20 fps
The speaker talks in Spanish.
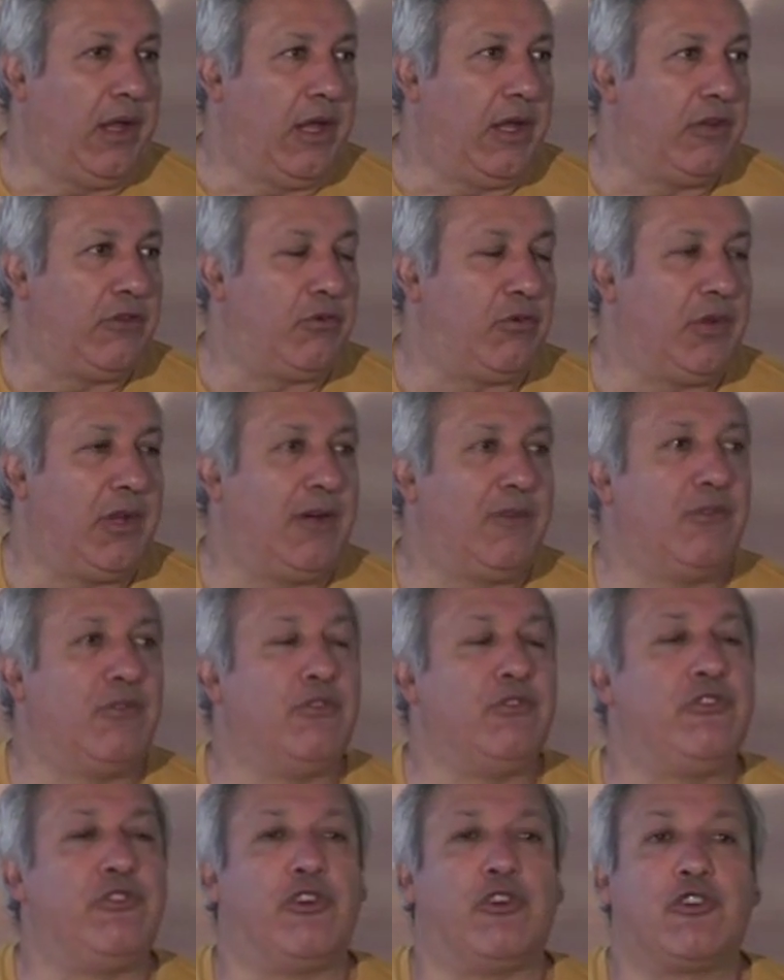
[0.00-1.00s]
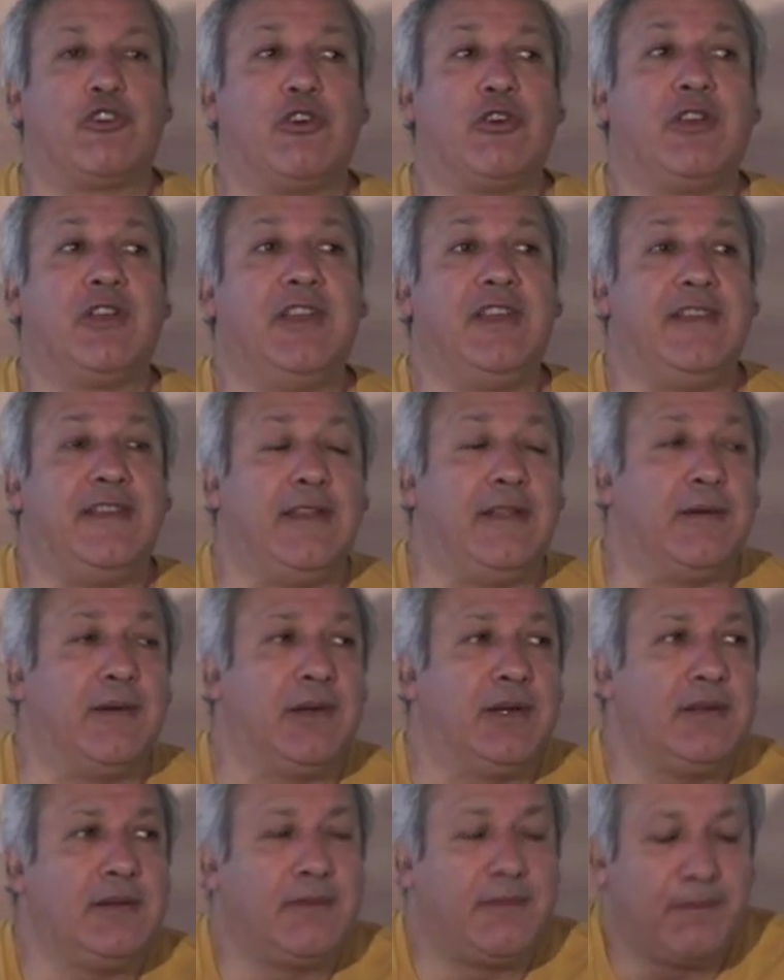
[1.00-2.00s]
es una función
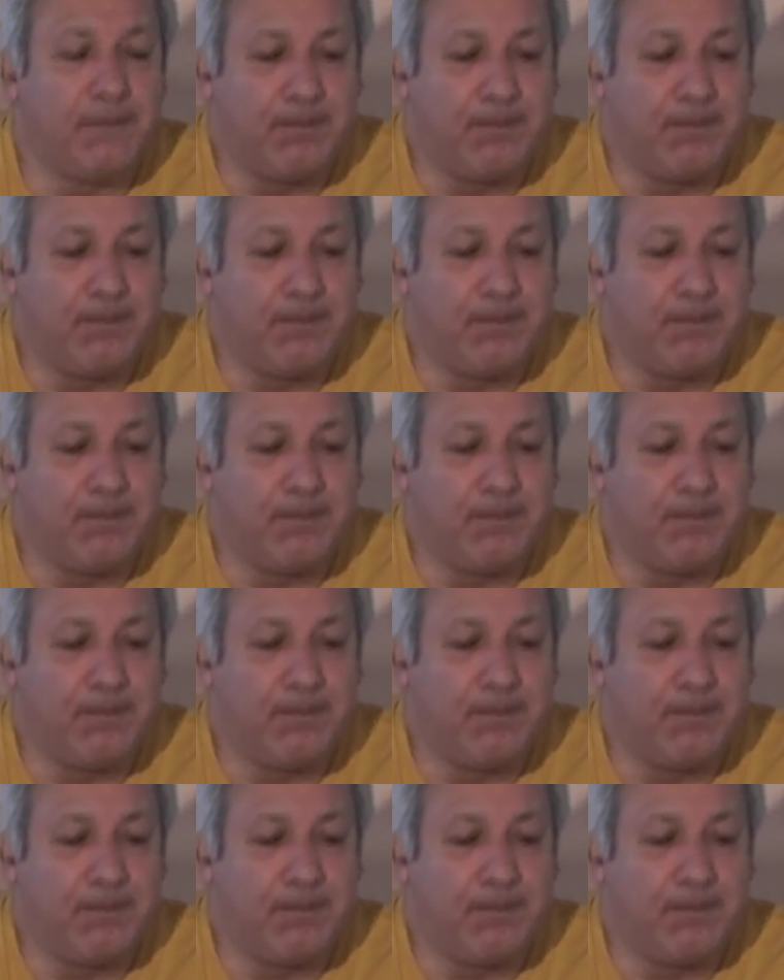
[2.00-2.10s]
cognitiva